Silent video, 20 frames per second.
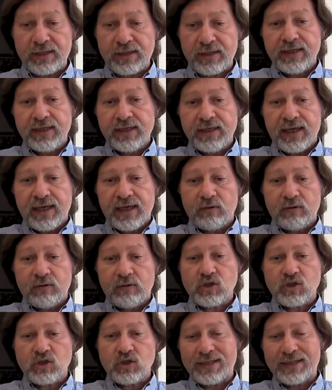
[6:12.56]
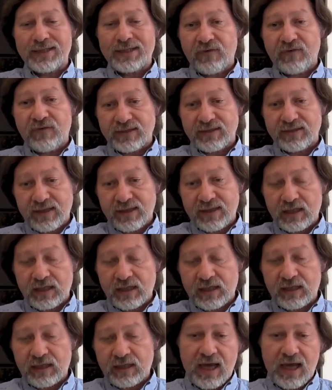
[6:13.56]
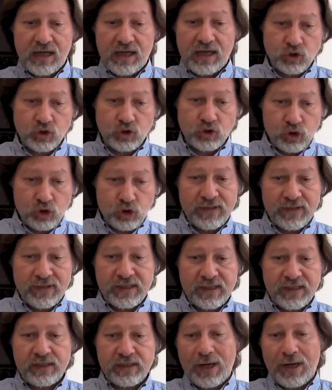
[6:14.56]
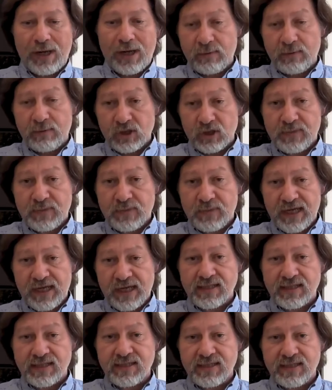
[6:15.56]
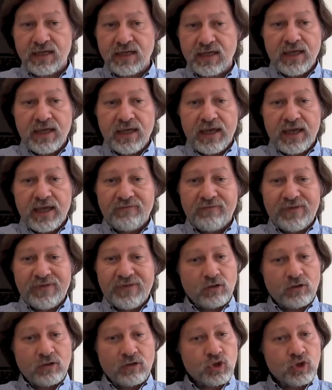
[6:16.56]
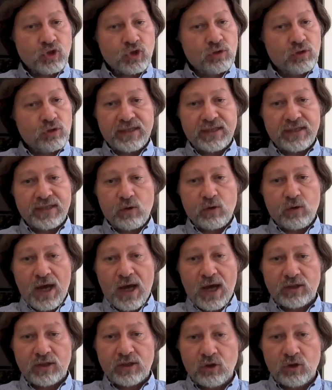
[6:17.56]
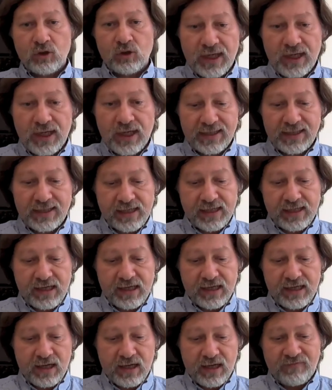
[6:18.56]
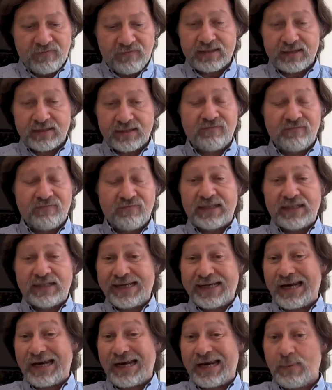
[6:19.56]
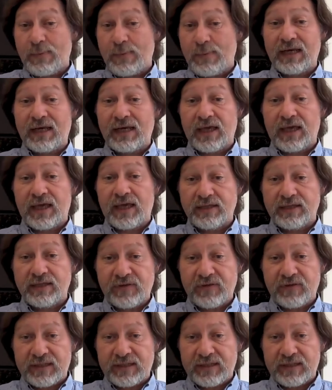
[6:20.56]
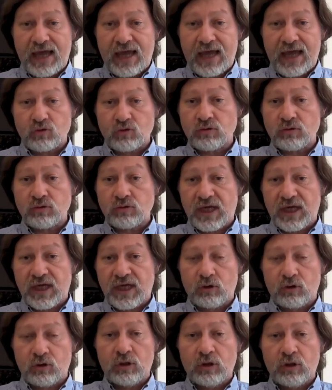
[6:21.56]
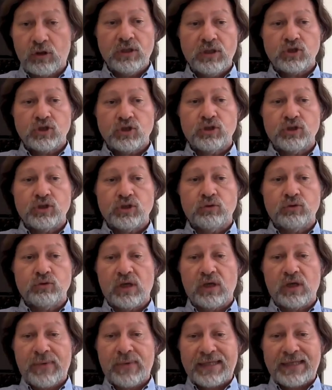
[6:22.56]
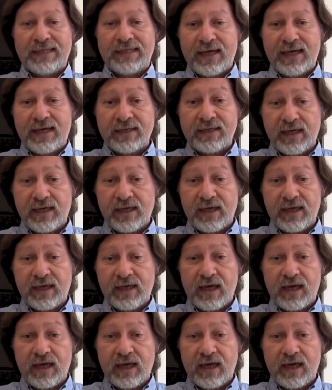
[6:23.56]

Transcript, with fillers: è una squadra fatta da giovani, qualche elemento di esperienza e verranno sicuramente qua da noi a Catania a, ven a vendere cara la pelle e difenderanno il risultato sicuramente anche a, eh, in casa.